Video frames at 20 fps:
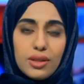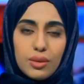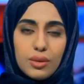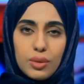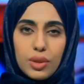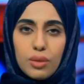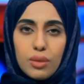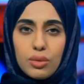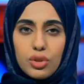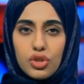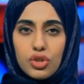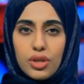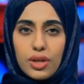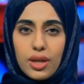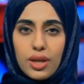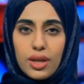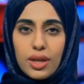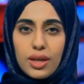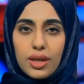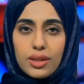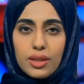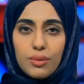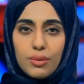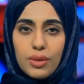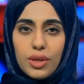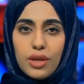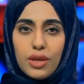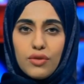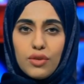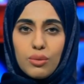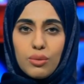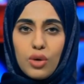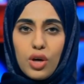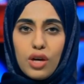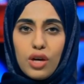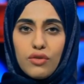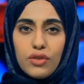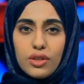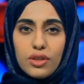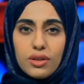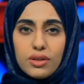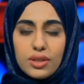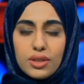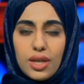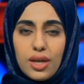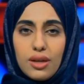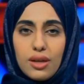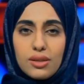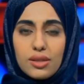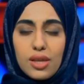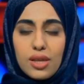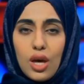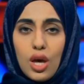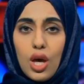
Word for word: من المشاريع الخدمية في محافظة تعز